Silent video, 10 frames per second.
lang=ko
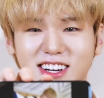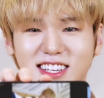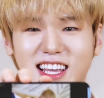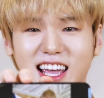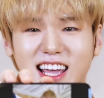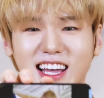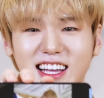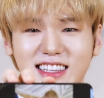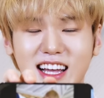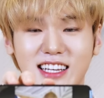여기에
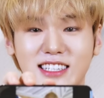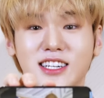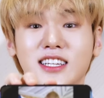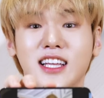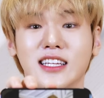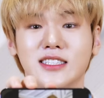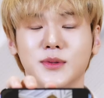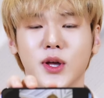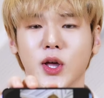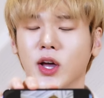딱 그 이렇게
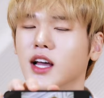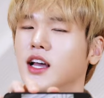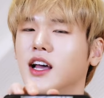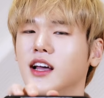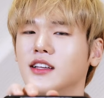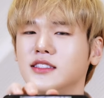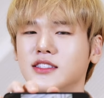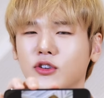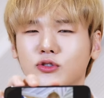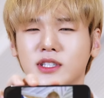있으면
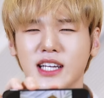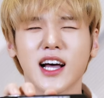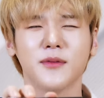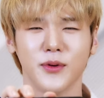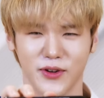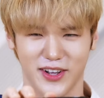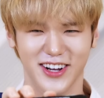얼굴이 작아 보여요